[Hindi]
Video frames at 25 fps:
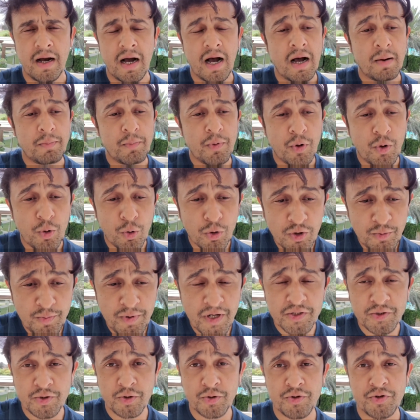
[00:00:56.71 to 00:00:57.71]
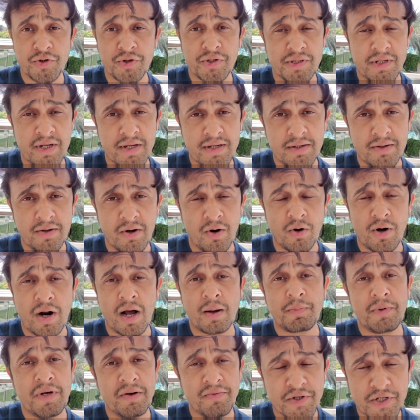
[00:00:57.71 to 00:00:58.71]
आप खुद भी असुरक्षित थे और
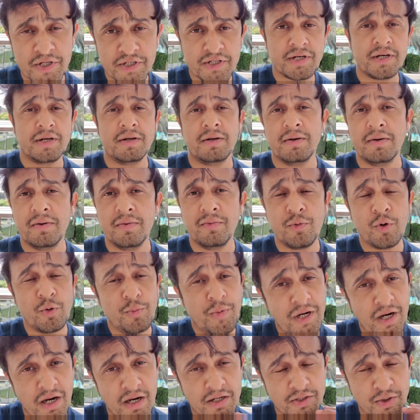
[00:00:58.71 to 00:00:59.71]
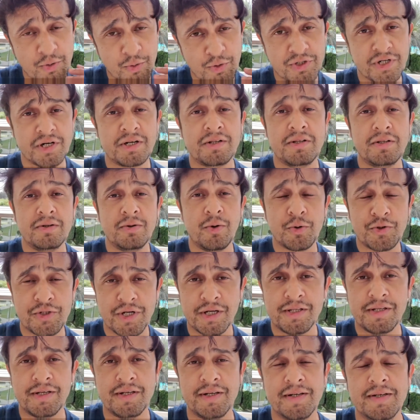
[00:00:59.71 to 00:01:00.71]
आपकी वजह से वो भी असुरक्षित हो
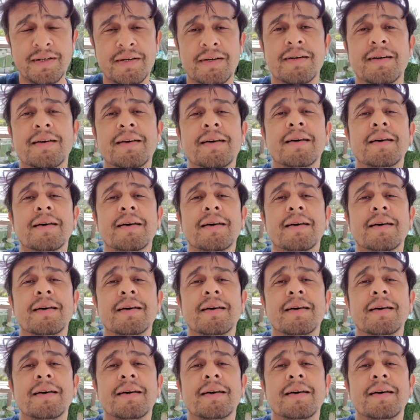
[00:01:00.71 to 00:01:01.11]
सकते हैं